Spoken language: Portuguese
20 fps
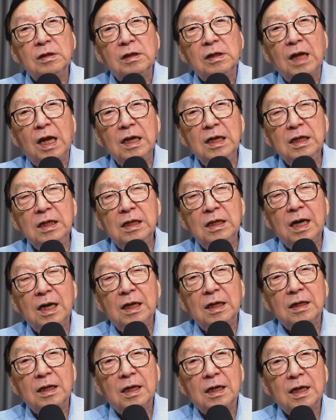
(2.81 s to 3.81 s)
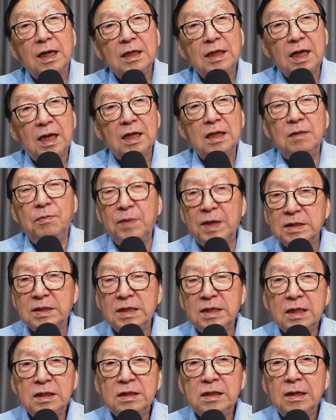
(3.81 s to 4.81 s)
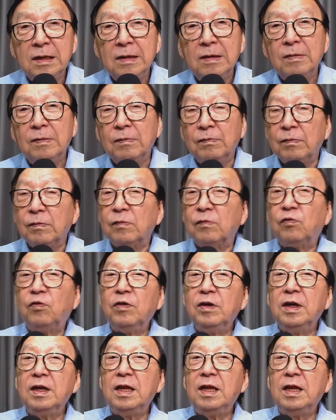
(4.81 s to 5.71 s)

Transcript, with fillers: ali da, da cadeira de presidente, foi